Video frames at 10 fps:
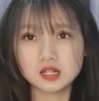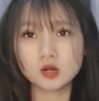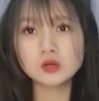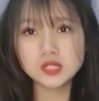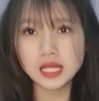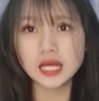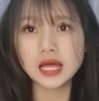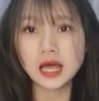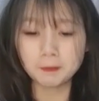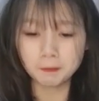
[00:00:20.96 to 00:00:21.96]
lỗi gì
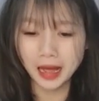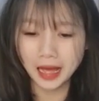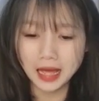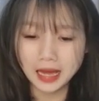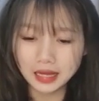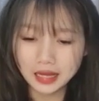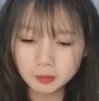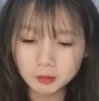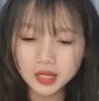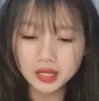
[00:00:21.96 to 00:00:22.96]
mà lại
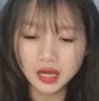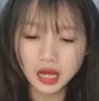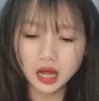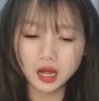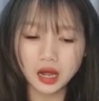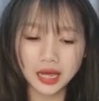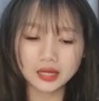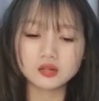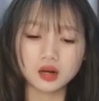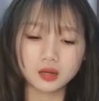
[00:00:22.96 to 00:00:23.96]
bị
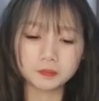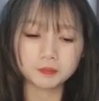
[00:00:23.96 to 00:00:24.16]
ảnh hưởng